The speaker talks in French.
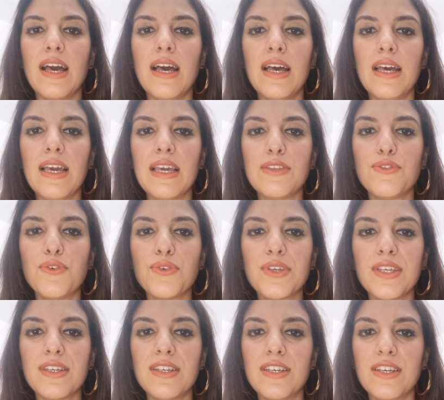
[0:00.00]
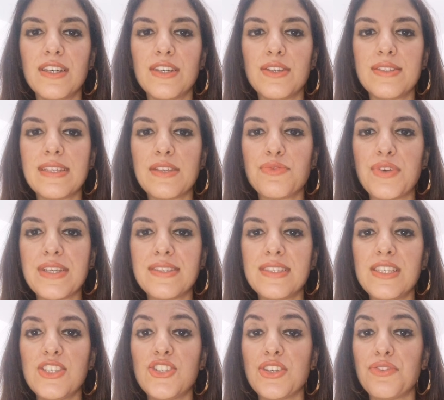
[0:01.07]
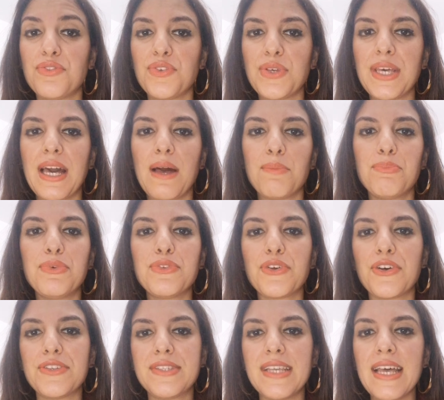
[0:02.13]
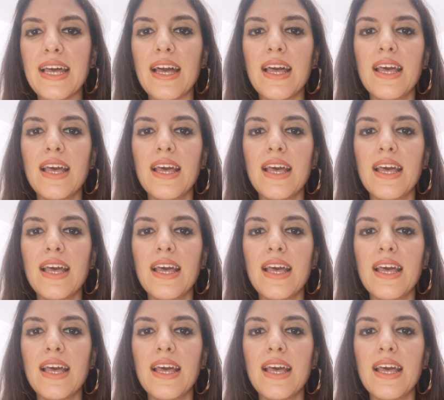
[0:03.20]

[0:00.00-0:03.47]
Euh, et donc, euh, cette fois-ci, j'ai fait un peu de retard,